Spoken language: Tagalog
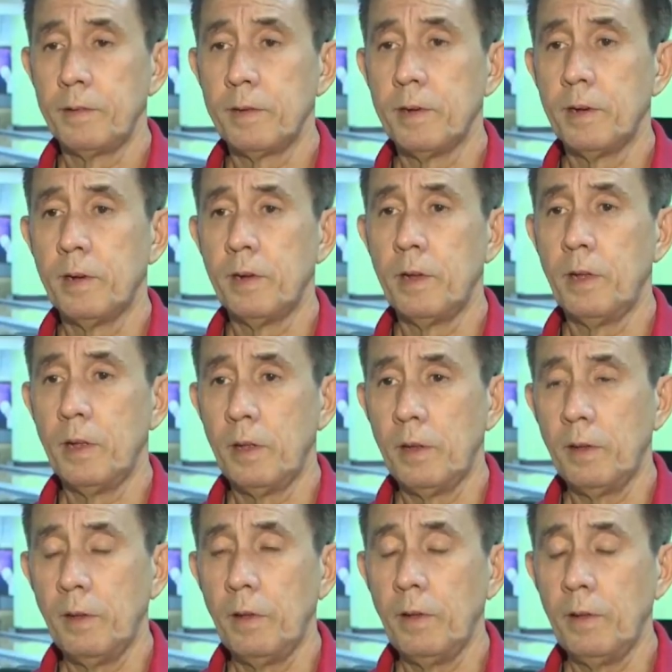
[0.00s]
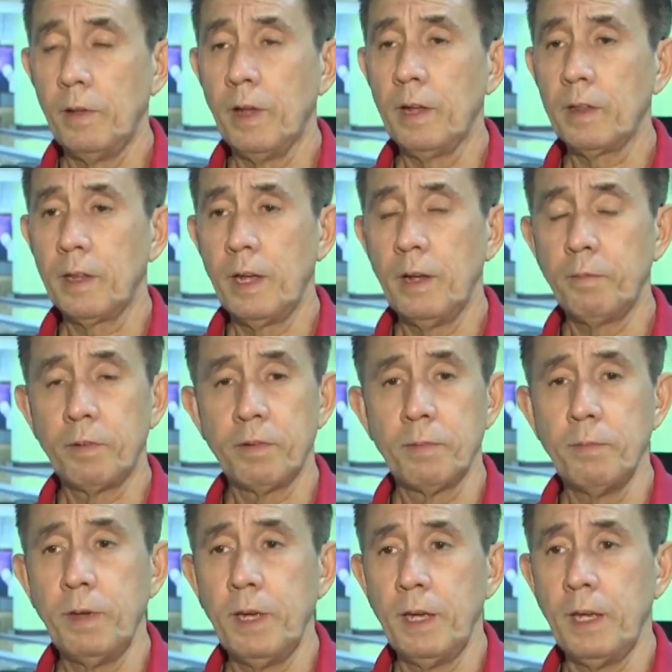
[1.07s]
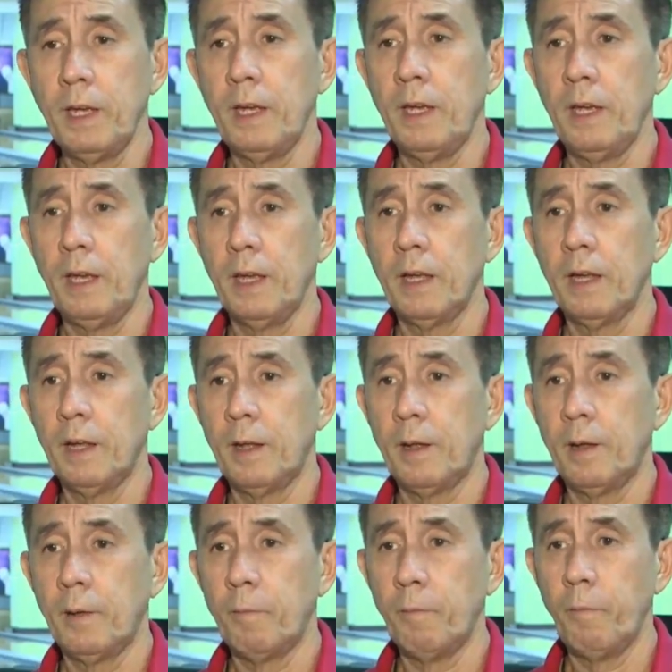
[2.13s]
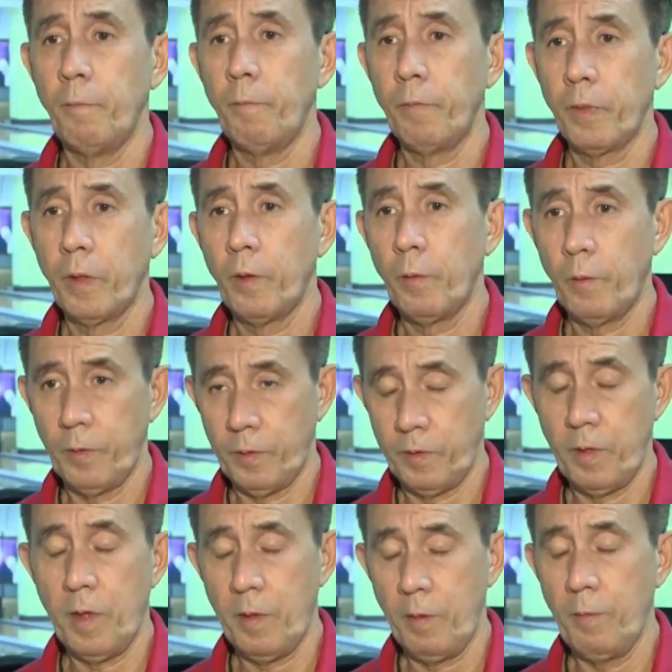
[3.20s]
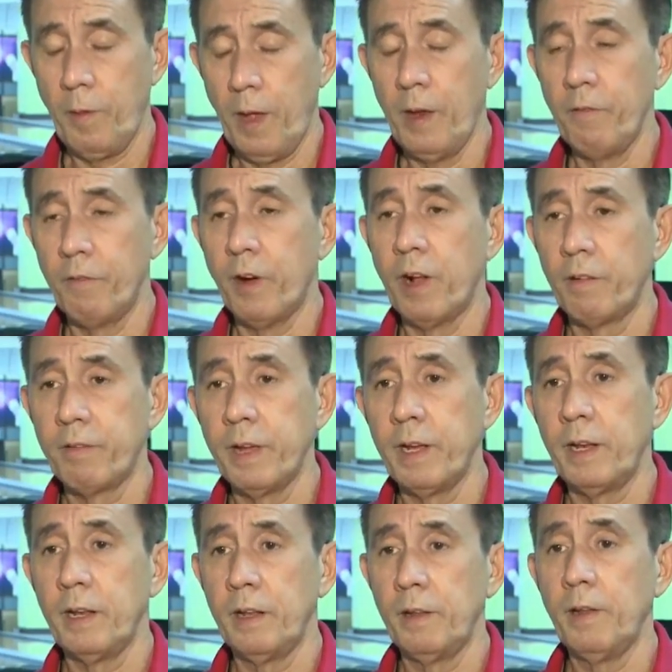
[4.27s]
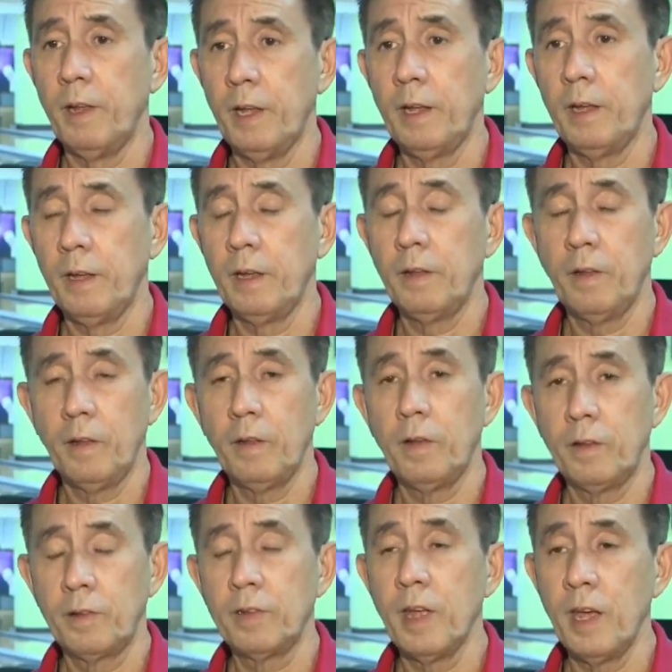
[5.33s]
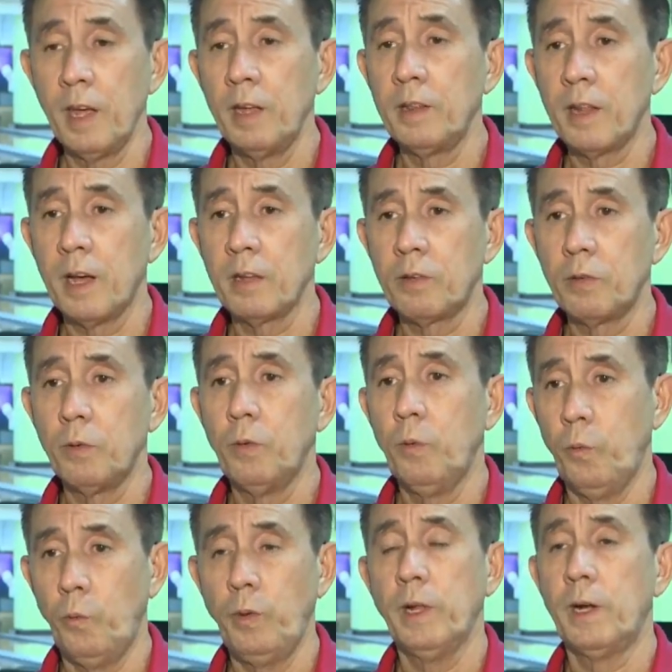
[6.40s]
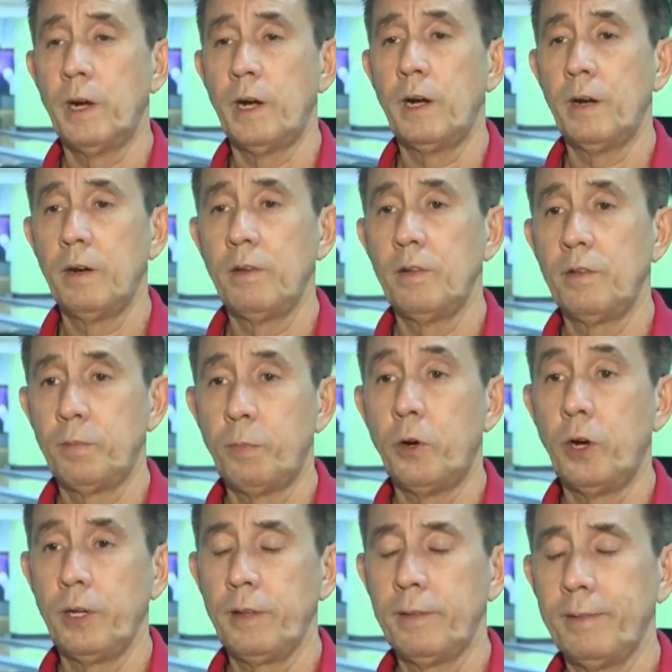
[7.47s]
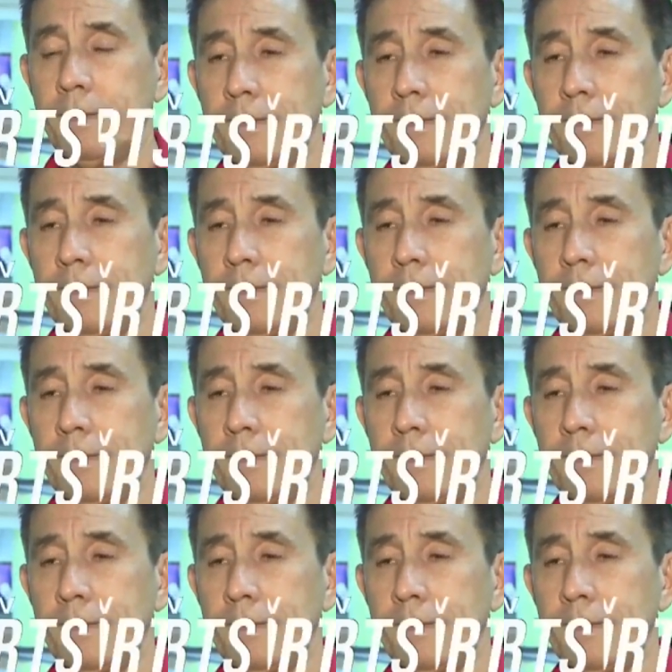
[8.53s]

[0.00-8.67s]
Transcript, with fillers: So that keeps me um, involved and staying in touch with our sport.